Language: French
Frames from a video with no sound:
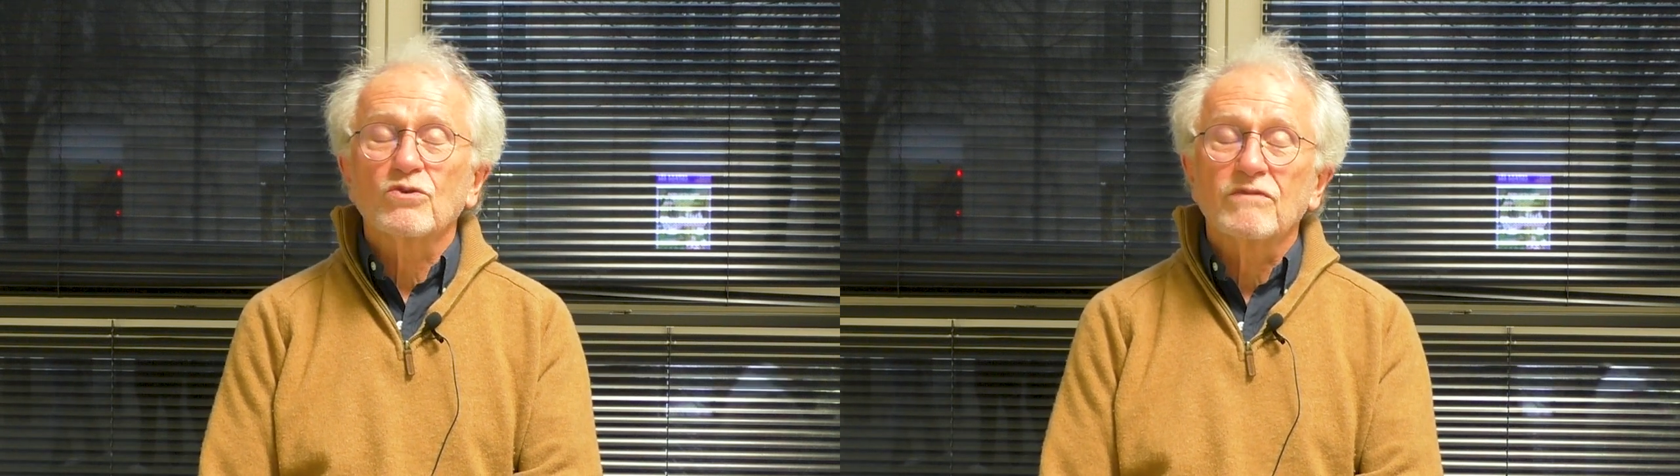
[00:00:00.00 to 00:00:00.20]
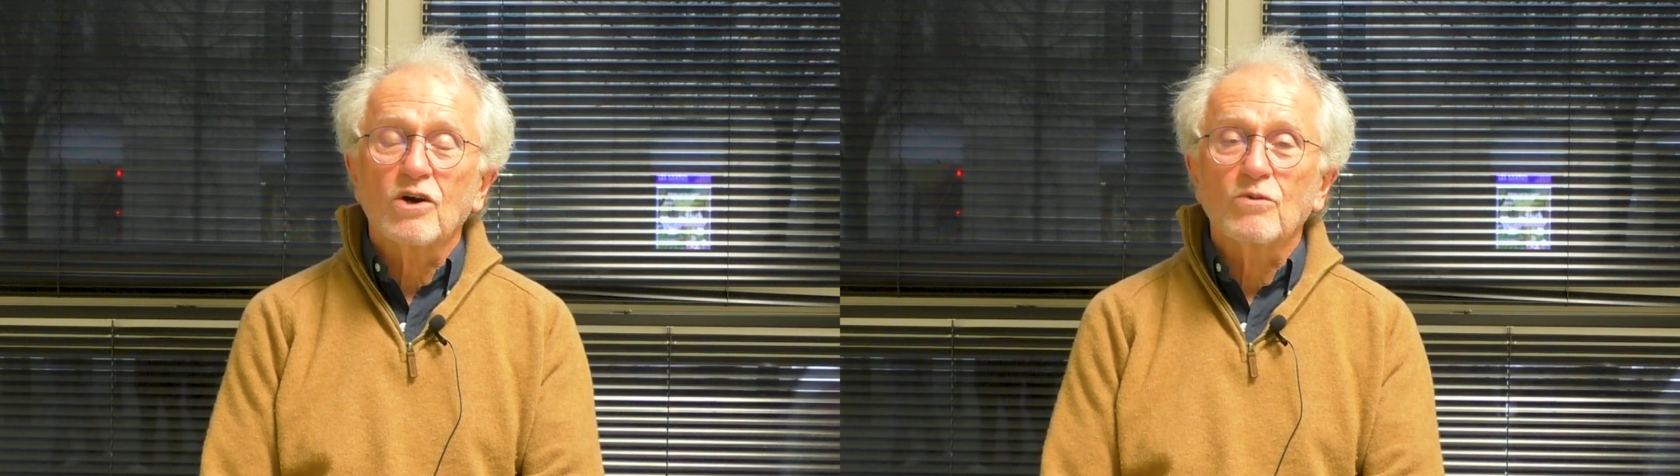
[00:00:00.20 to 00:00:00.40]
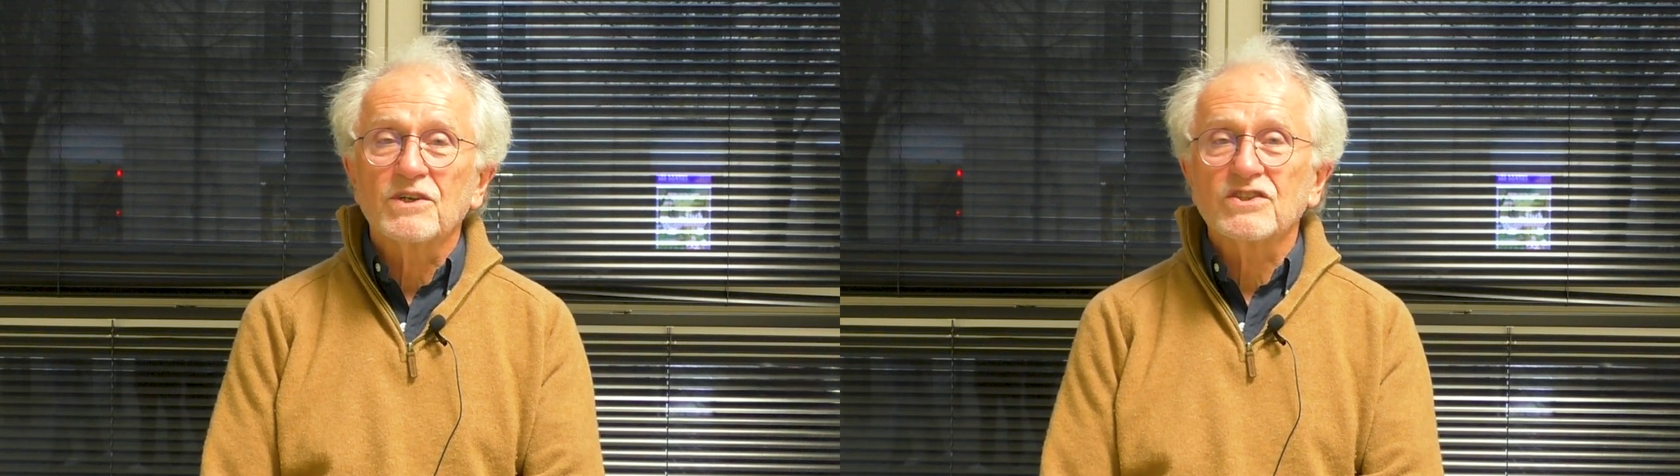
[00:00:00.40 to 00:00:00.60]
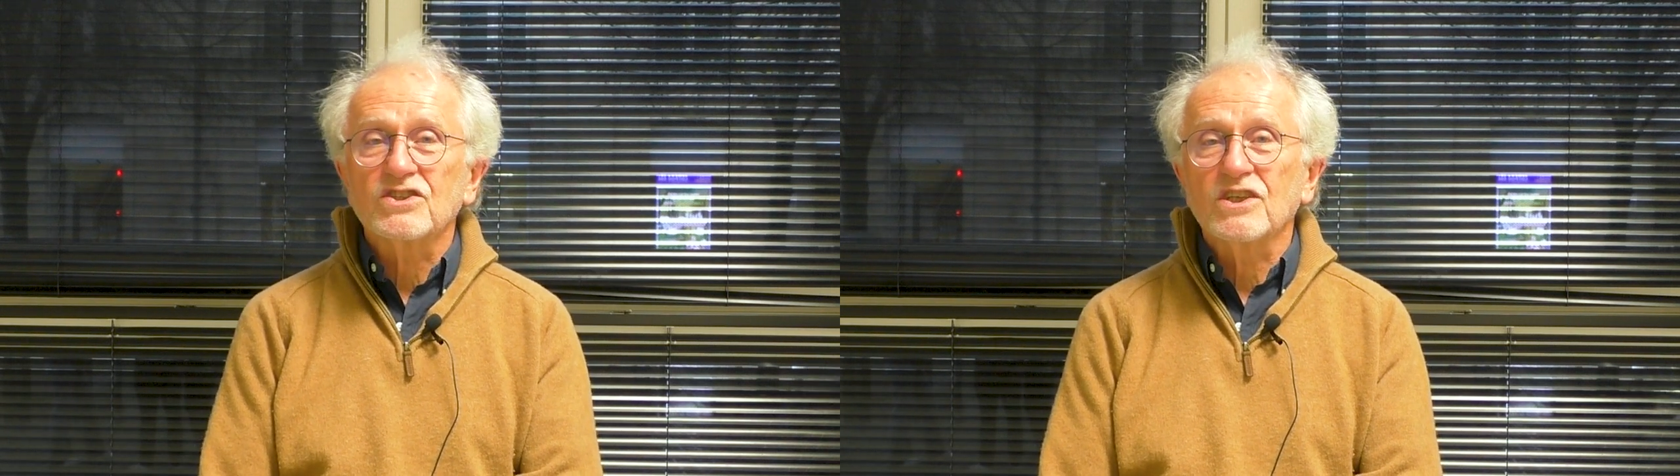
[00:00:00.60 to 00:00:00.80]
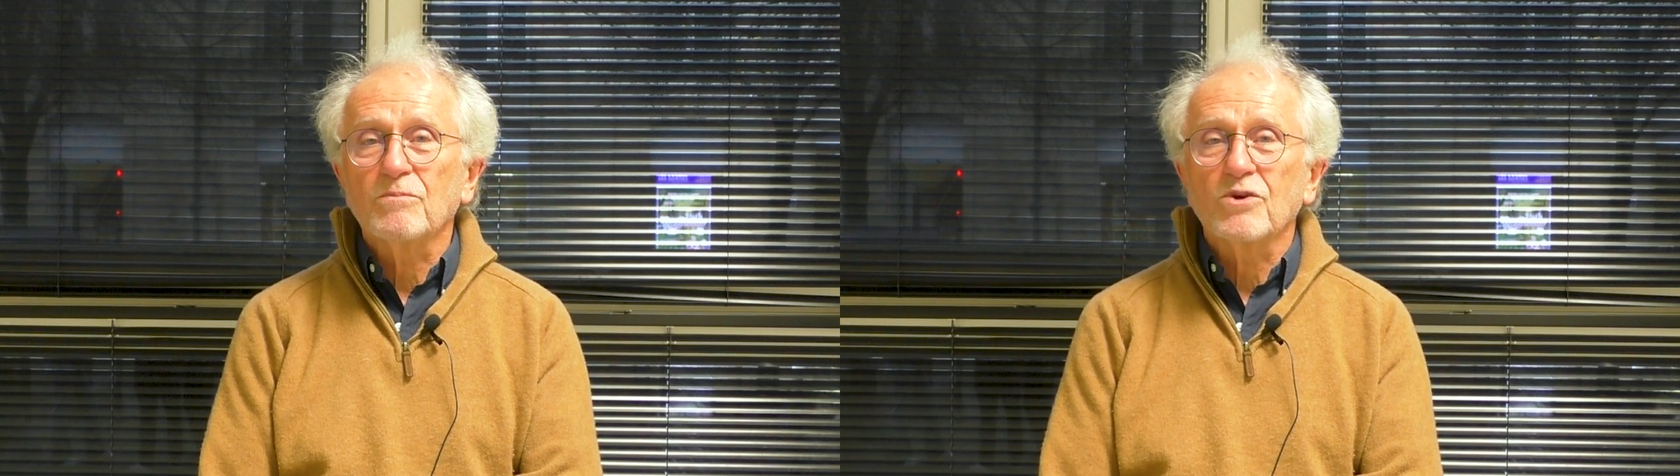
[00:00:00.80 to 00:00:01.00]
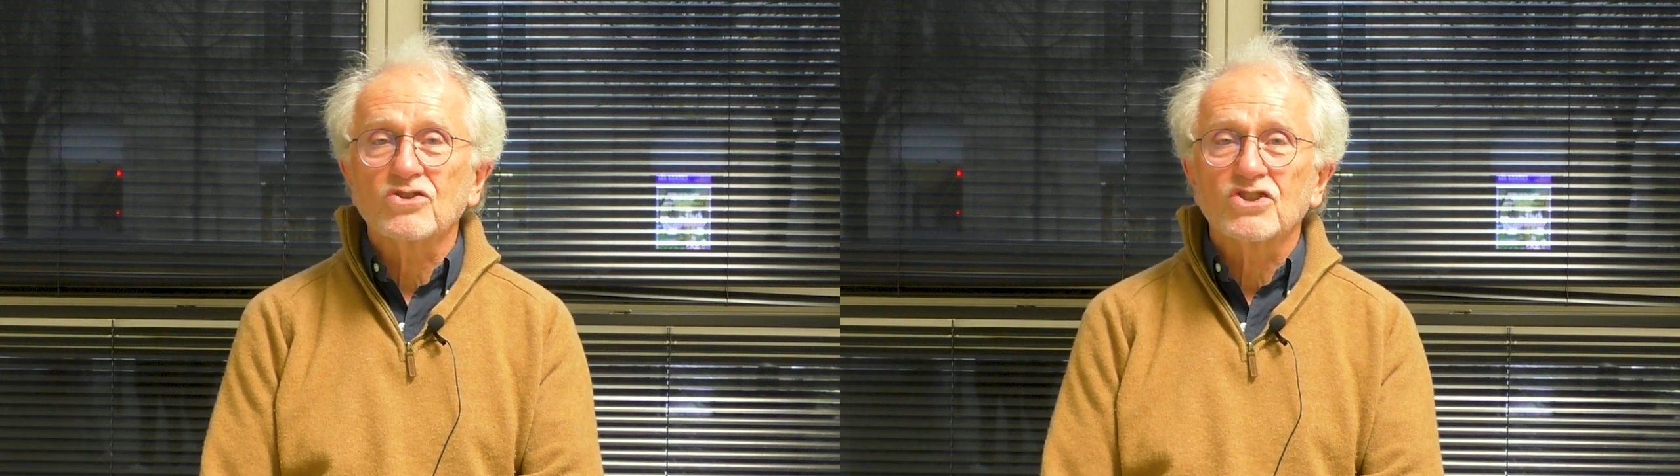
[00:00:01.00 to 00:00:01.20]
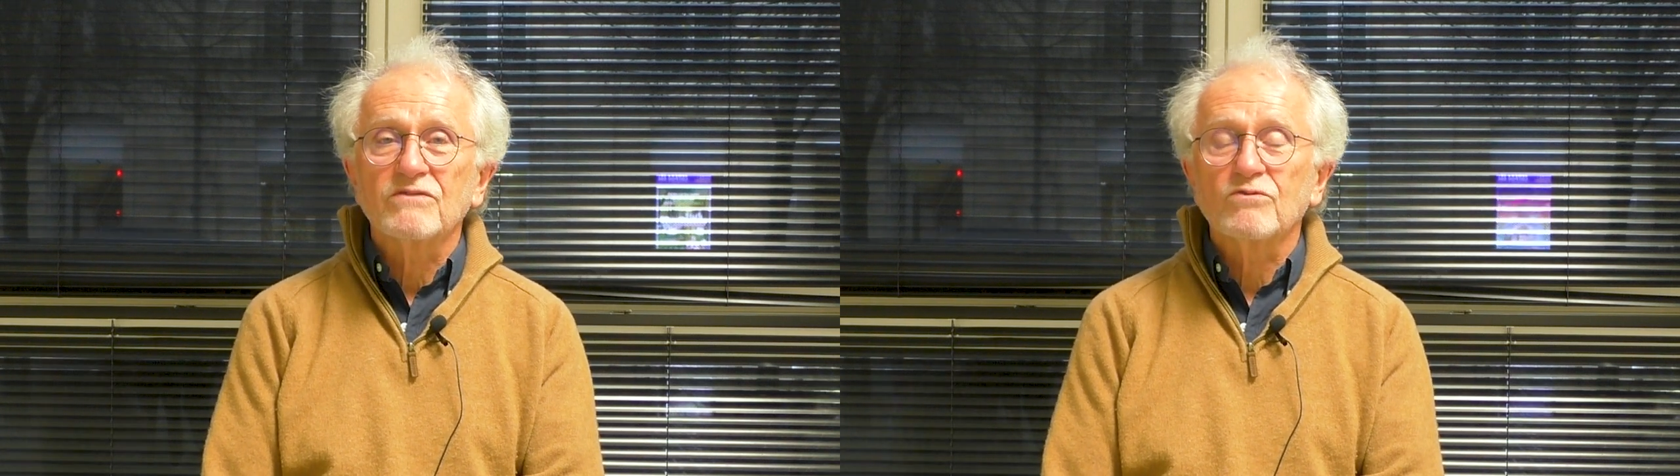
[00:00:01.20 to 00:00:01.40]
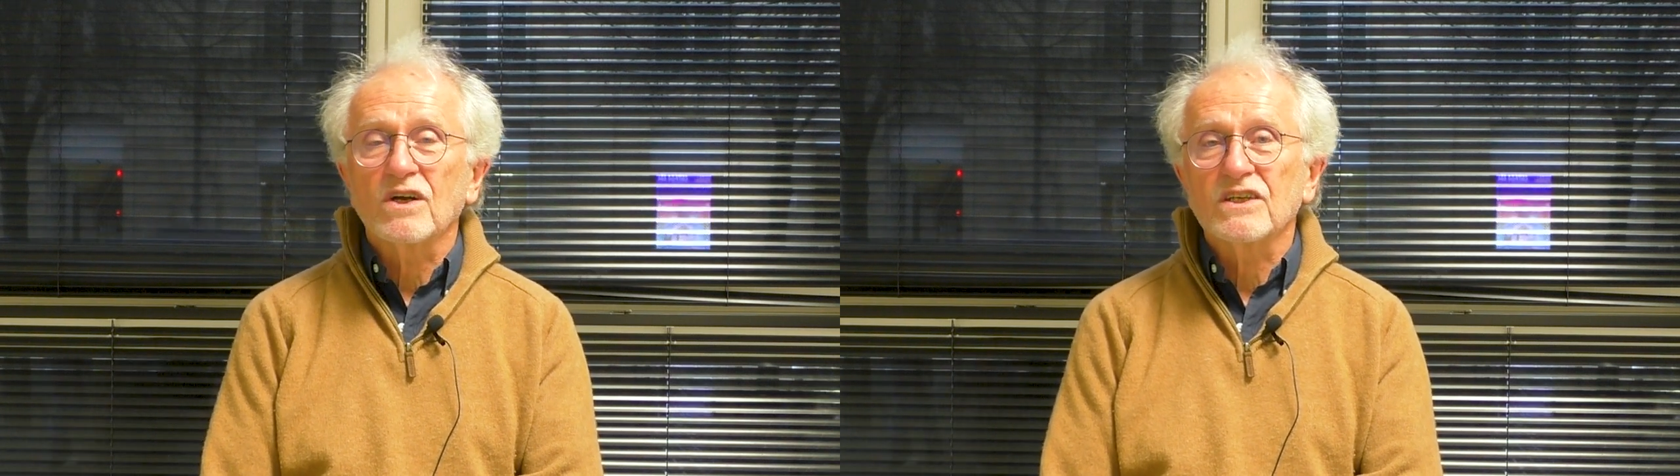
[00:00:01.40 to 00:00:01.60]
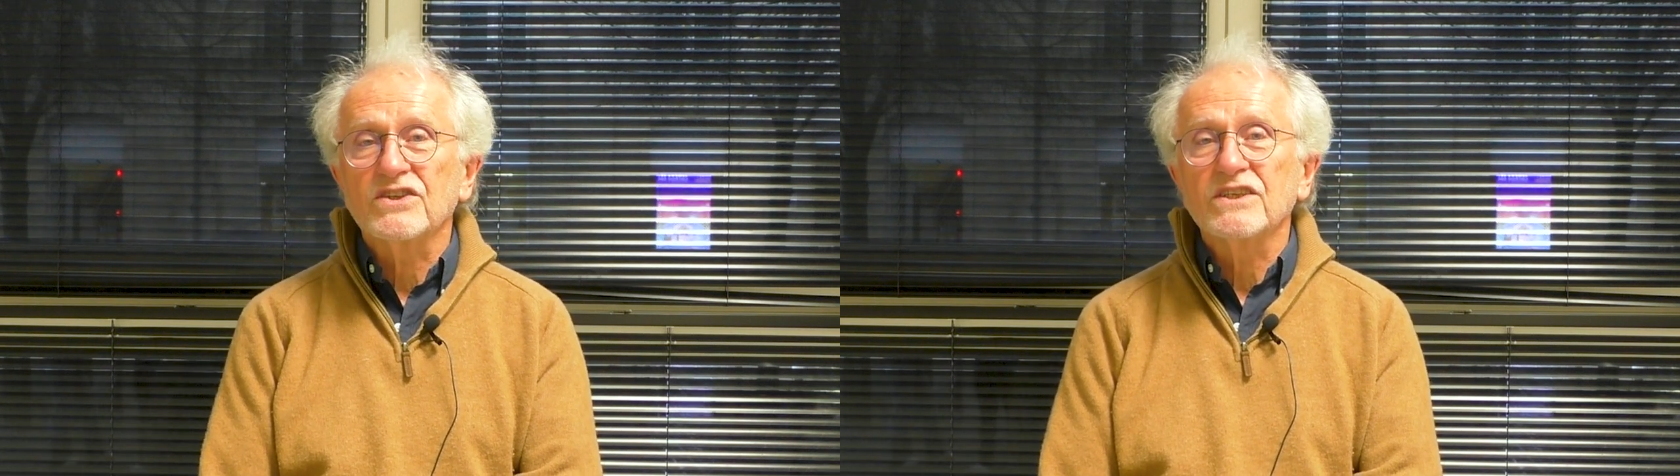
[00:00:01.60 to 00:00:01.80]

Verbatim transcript: on va remplacer des planches, des voiles,